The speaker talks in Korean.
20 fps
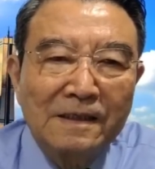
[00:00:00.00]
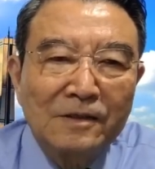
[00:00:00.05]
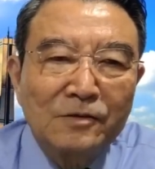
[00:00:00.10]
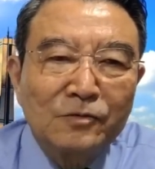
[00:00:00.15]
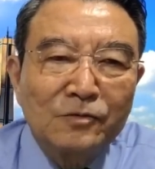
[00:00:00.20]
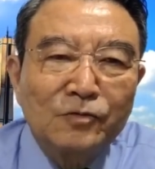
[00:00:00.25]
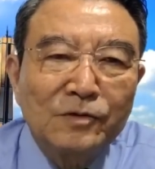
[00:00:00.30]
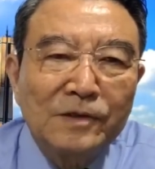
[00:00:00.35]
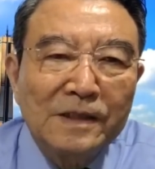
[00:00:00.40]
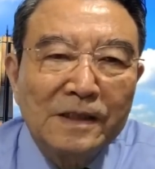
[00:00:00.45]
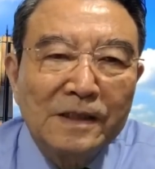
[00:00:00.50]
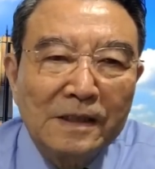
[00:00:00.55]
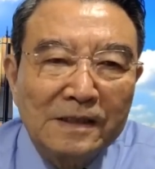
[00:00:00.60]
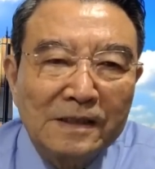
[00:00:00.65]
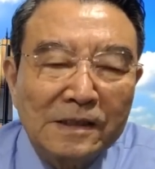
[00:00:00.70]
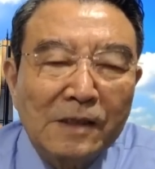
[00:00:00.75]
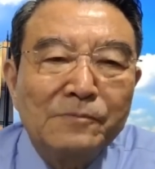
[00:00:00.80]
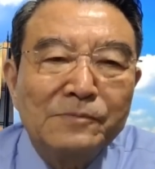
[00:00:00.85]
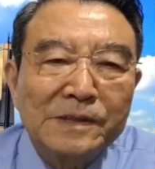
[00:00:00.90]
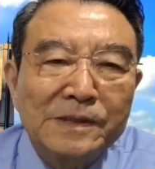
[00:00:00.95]
둘이
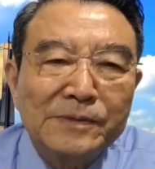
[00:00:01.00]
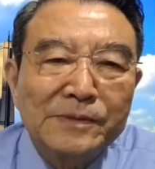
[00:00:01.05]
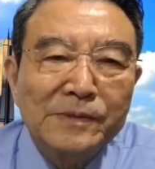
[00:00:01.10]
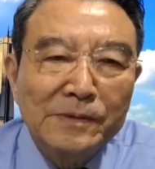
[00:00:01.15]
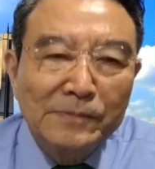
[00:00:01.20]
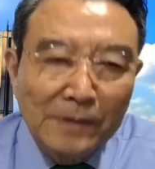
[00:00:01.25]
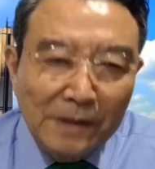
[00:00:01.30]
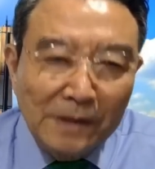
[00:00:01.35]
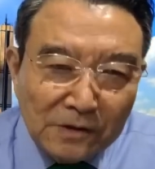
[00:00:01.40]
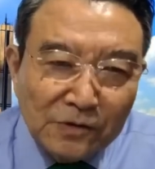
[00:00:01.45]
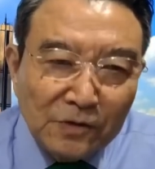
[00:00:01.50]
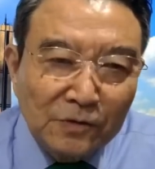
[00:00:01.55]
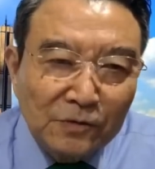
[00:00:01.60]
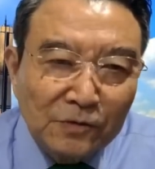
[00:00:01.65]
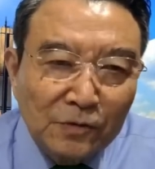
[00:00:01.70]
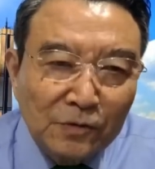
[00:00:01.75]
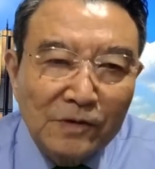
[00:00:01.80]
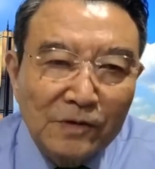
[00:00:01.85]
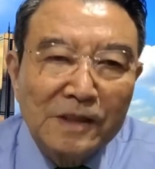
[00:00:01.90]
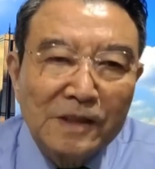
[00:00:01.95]
점심을 먹을
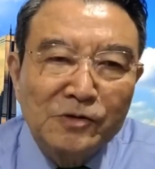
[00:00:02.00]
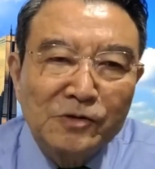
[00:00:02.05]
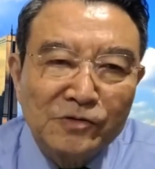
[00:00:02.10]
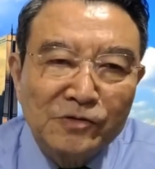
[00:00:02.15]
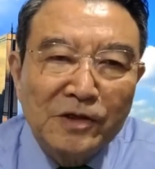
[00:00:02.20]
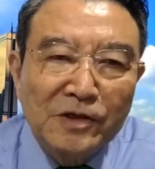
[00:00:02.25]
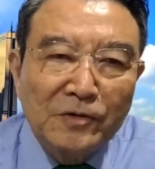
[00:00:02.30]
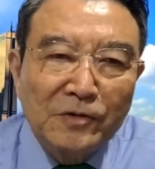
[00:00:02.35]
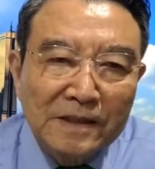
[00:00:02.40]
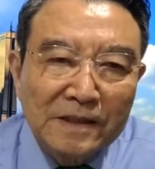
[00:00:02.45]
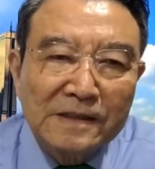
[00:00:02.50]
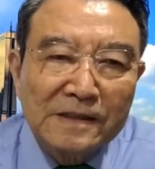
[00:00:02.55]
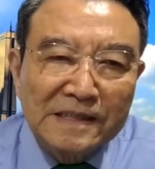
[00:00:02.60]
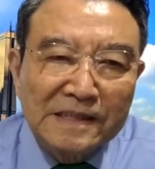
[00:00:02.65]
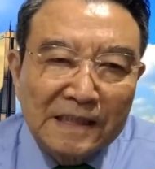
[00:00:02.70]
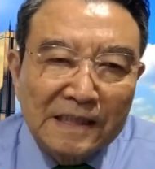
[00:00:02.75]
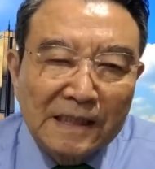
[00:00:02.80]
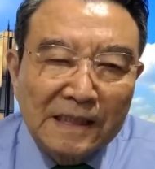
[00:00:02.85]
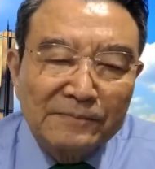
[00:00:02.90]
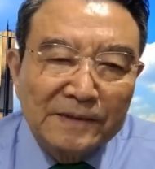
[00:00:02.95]
정도로 이준석과는
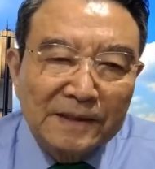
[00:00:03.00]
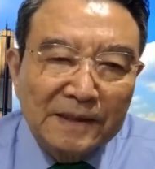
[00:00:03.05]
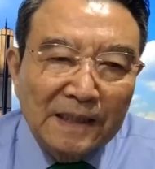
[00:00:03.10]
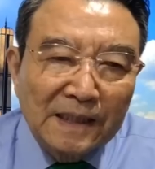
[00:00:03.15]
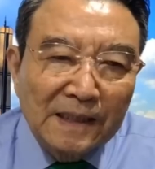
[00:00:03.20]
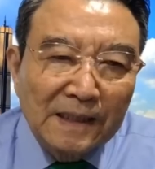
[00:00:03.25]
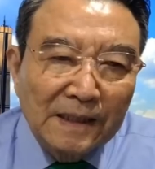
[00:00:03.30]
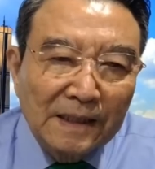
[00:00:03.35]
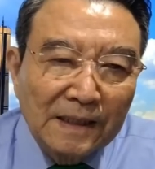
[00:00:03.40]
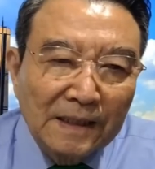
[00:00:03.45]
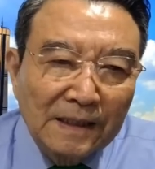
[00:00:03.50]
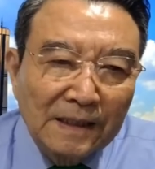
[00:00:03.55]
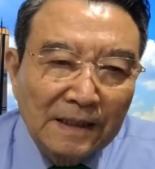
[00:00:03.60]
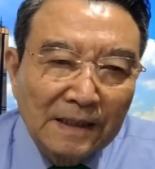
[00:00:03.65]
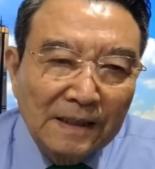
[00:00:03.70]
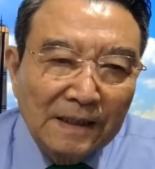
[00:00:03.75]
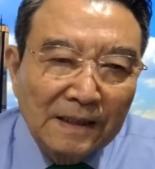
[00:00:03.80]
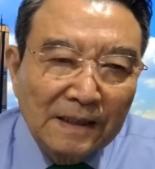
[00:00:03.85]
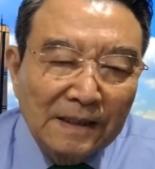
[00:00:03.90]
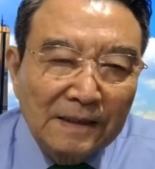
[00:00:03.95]
친합니다.
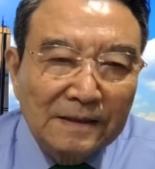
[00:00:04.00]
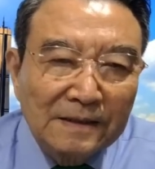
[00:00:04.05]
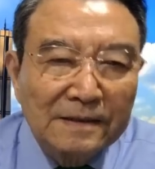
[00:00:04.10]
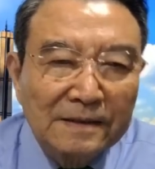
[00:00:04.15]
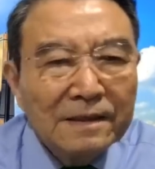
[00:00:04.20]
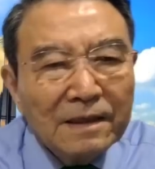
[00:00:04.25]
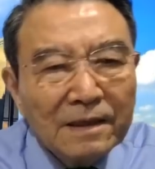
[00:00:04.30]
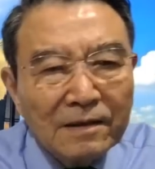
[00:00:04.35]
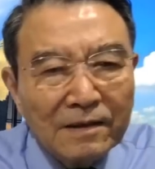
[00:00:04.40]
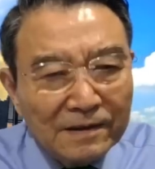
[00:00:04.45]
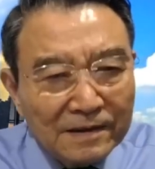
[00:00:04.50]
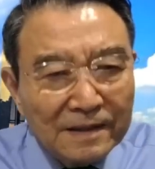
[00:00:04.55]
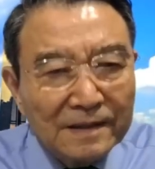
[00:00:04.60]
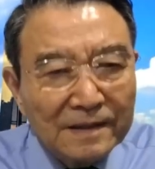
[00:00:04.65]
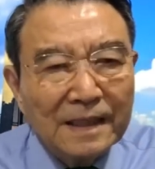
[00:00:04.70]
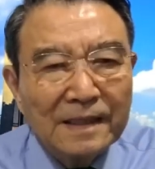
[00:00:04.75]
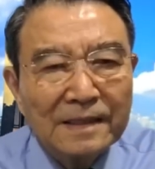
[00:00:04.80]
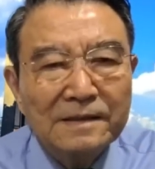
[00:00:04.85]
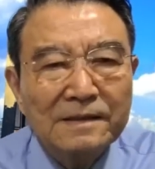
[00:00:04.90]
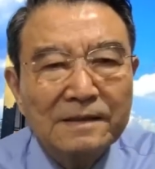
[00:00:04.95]
그
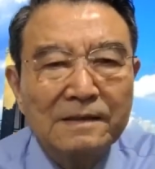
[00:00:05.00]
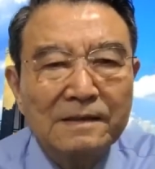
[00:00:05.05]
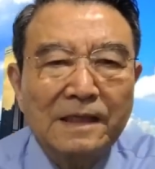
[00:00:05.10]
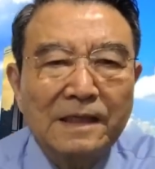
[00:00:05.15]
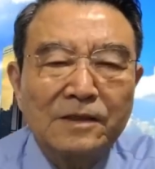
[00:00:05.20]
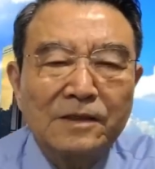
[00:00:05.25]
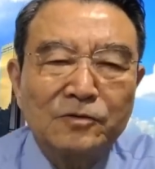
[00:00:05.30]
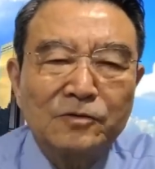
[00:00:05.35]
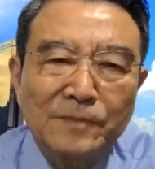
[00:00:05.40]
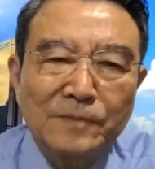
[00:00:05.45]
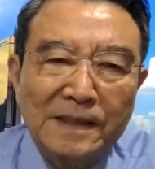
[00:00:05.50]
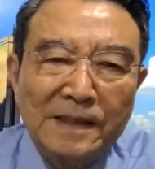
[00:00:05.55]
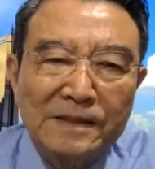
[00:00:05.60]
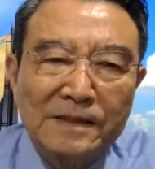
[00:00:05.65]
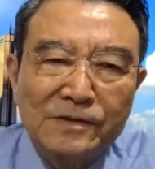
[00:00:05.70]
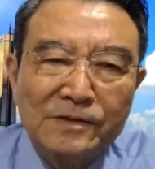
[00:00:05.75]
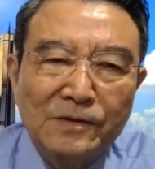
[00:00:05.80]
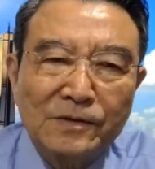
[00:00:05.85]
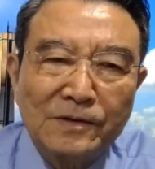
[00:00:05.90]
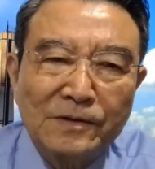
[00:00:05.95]
어린아이들 데리고
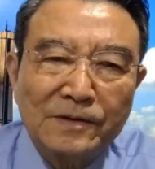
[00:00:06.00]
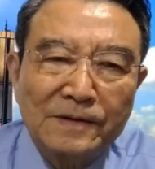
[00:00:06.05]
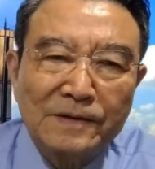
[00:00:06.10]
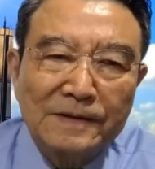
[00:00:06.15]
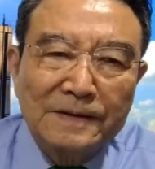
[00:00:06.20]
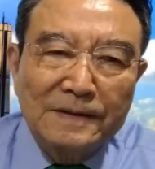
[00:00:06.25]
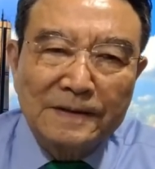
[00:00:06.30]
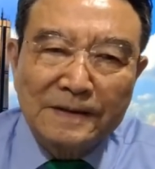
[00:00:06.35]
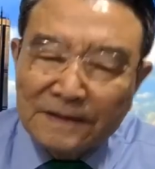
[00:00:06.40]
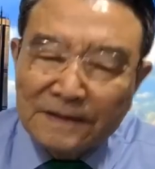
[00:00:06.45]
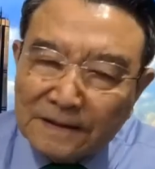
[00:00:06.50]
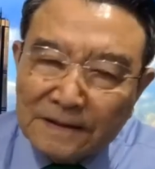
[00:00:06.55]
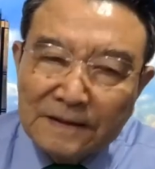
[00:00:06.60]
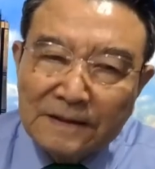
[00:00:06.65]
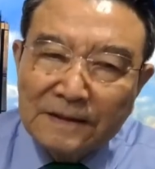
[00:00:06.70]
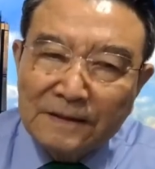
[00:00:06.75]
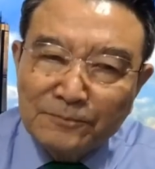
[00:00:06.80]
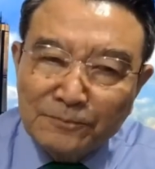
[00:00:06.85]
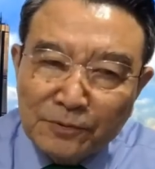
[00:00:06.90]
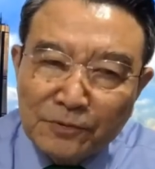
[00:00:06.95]
말이죠.
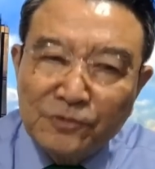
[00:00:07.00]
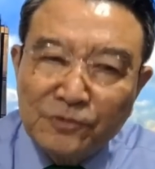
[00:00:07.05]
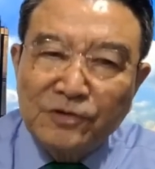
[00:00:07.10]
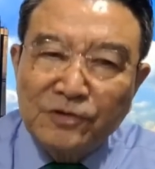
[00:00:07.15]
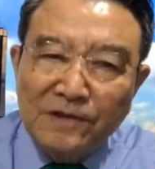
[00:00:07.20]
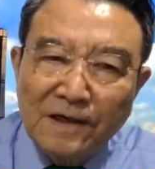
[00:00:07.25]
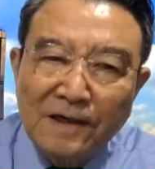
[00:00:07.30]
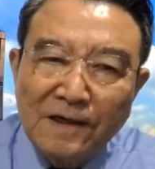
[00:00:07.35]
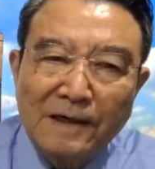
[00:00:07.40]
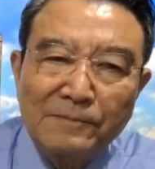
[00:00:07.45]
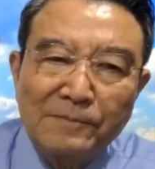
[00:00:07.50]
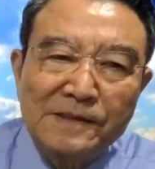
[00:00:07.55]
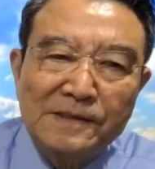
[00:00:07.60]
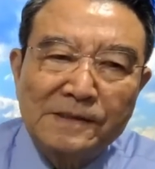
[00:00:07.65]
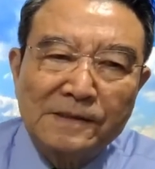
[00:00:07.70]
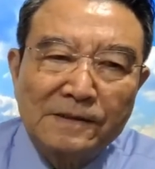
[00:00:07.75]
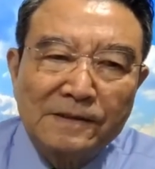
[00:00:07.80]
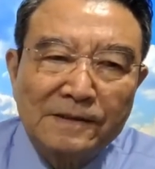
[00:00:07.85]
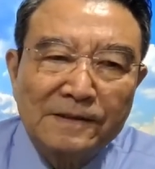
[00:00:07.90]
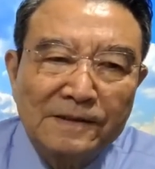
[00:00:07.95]
그 부축에
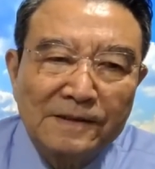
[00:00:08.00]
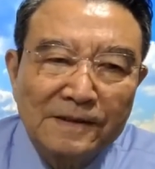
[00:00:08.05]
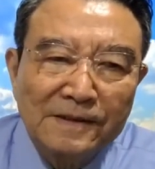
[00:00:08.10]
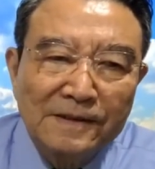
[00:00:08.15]
가면서